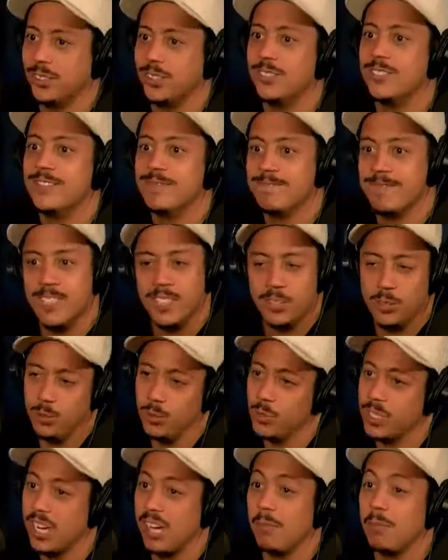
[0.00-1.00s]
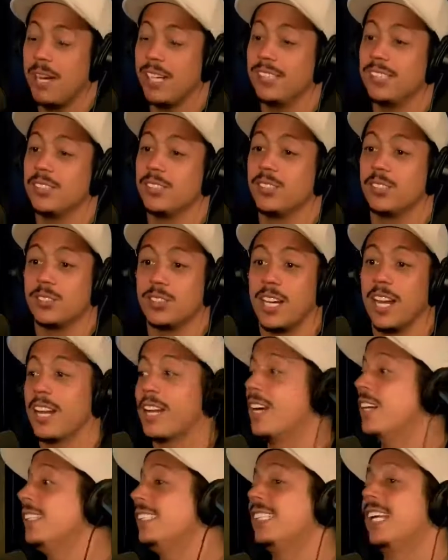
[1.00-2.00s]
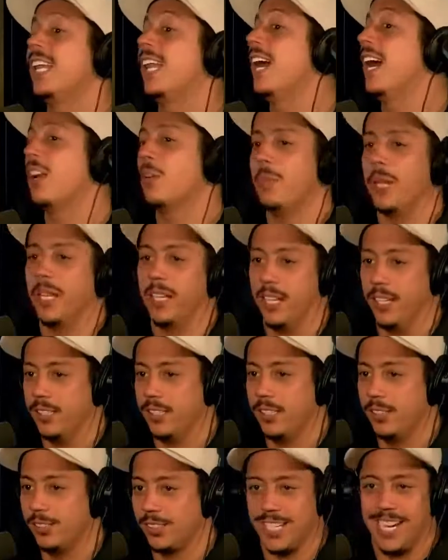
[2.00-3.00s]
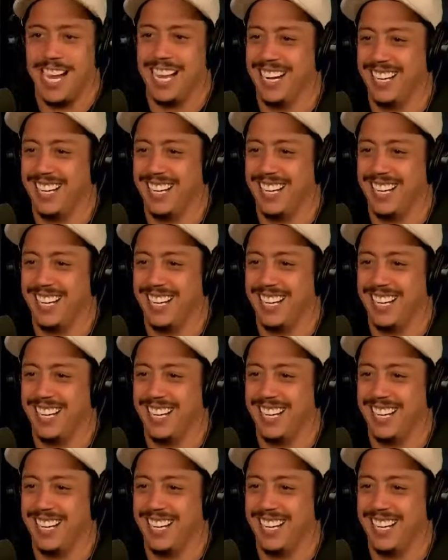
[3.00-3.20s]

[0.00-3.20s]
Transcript: o show? Puta nunca mais, os, os caras cancelaram minha net. Quebrou os